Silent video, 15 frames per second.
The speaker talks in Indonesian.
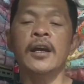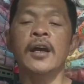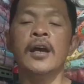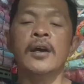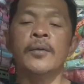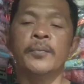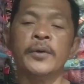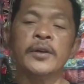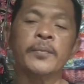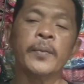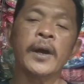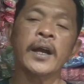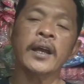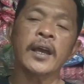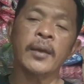
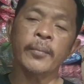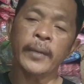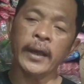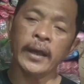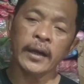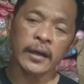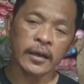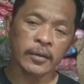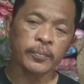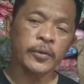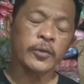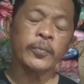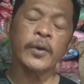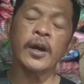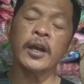berbagai merek,
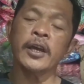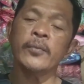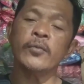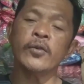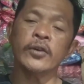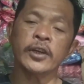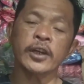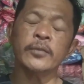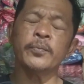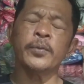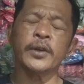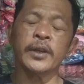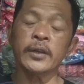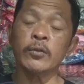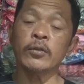berbagai model
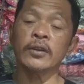berikut